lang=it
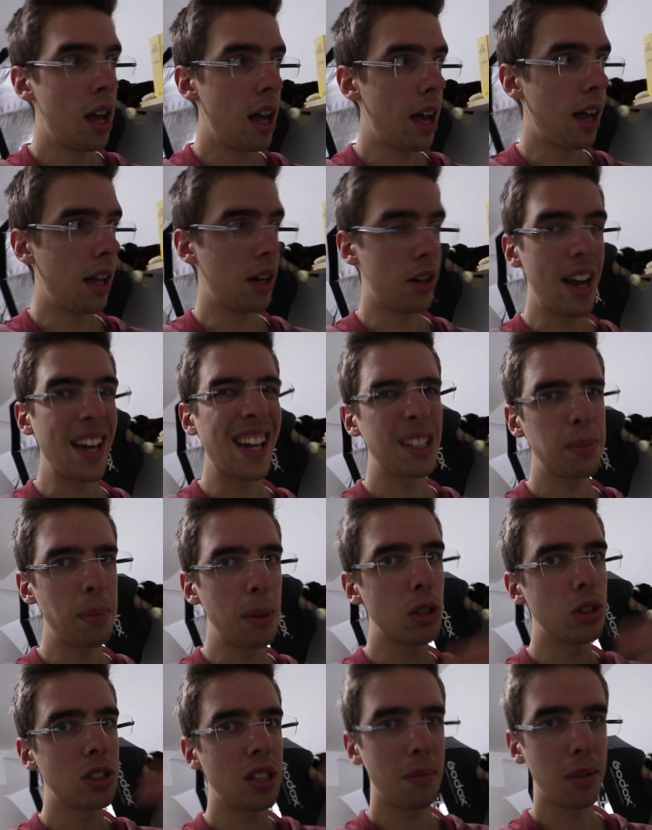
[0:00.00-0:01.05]
eh, non è che
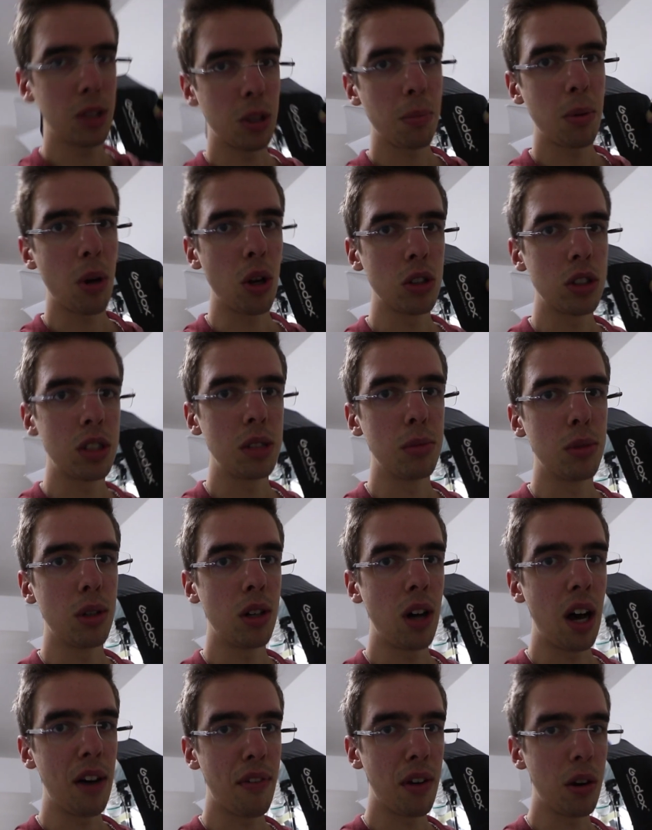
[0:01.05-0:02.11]
aspetto sabato
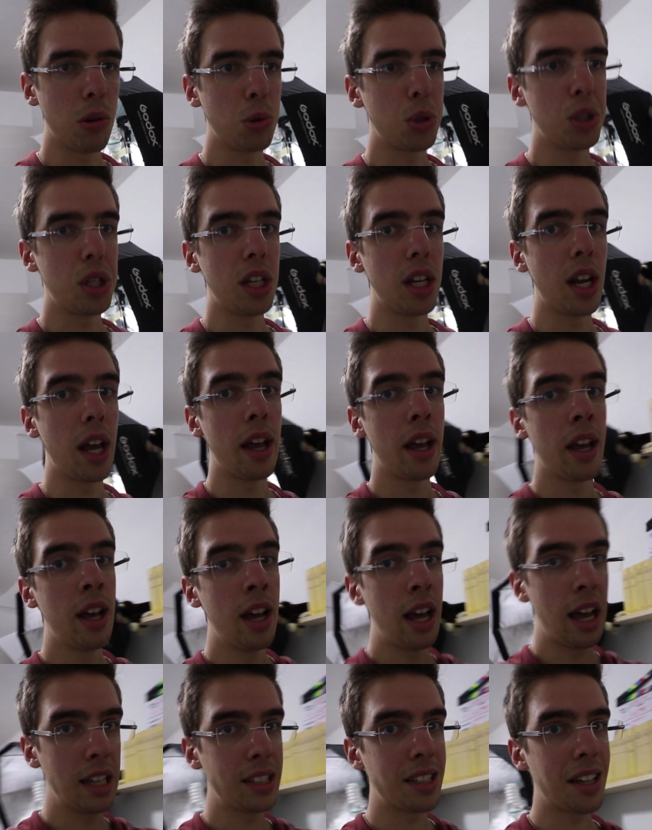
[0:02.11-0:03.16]
prossimo a farlo uscire
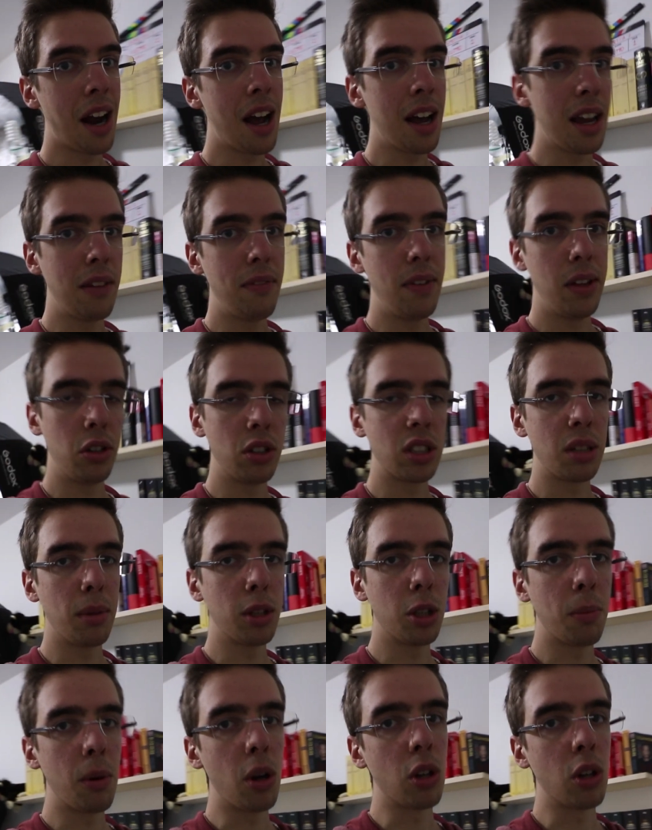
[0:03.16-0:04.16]
e sarà il video di sabato